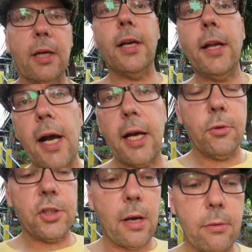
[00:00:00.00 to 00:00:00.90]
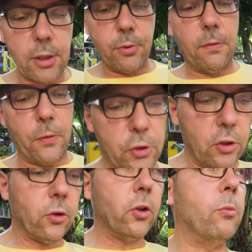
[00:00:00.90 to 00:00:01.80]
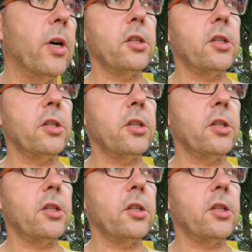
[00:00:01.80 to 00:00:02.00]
bateria i musiałem szybko wrócić do domu,